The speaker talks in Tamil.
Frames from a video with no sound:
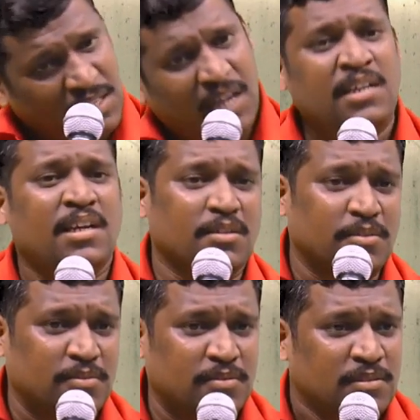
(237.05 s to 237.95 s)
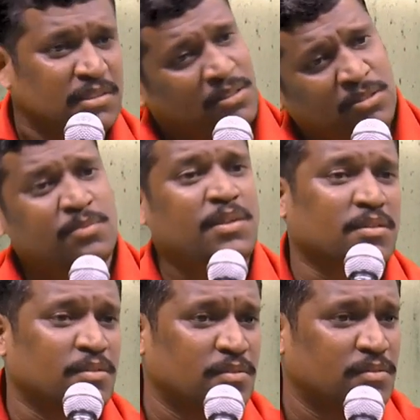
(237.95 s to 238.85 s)
ஜாலியாக இருக்கணும் சந்தோஷமாக
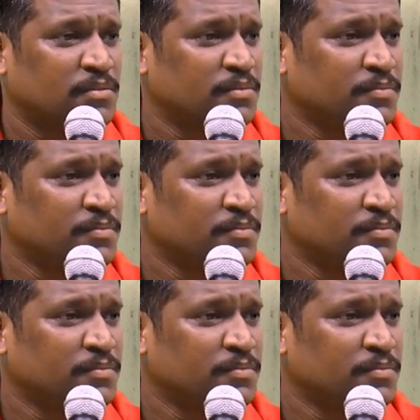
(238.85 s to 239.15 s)
இருக்கணும்